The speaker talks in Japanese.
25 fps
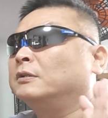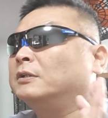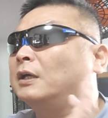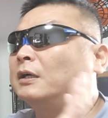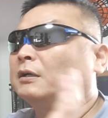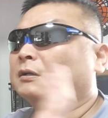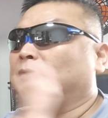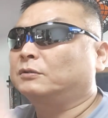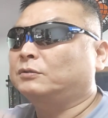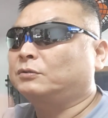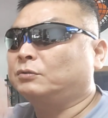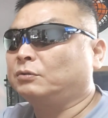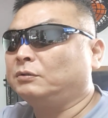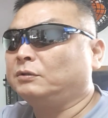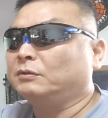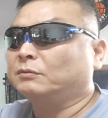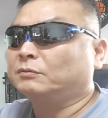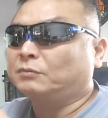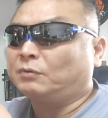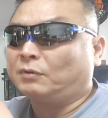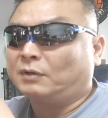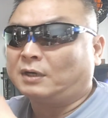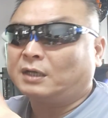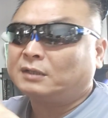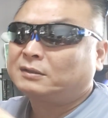だそうい
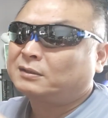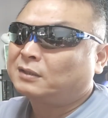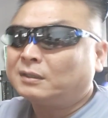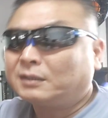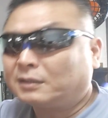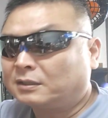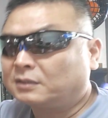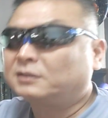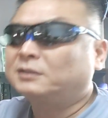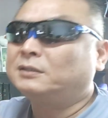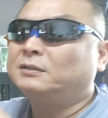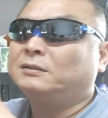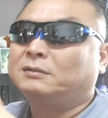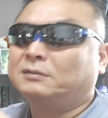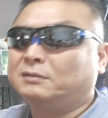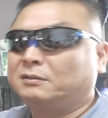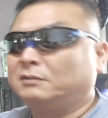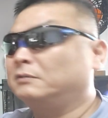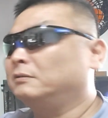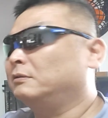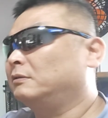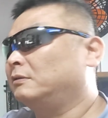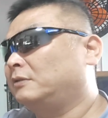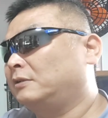うこう新しい